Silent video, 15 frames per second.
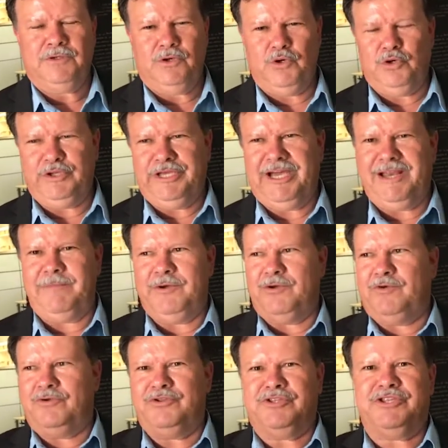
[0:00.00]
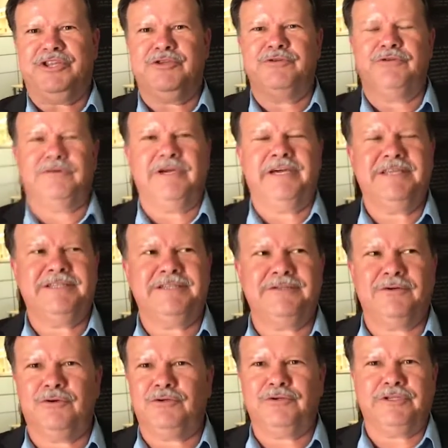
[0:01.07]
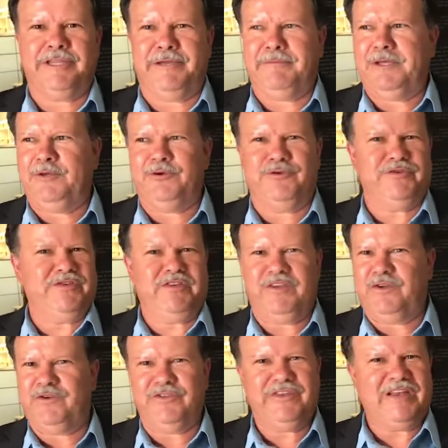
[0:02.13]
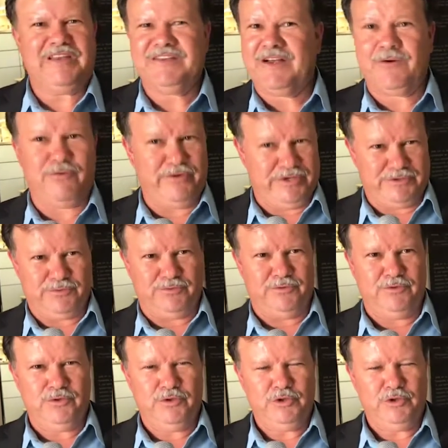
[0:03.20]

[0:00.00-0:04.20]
Lo de Álvaro Conitrillo es otro tema, yo no sé de dónde él sacó eso.